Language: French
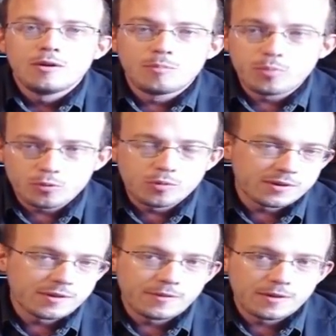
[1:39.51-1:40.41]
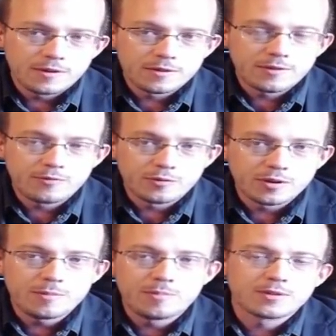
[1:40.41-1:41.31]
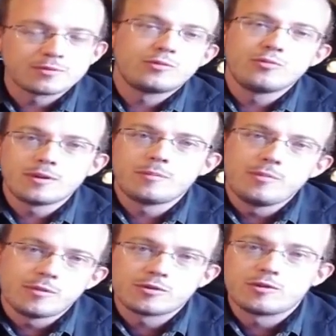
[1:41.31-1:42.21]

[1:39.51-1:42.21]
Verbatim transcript: euh, pourquoi ça va s'effondrer, parce que tout simplement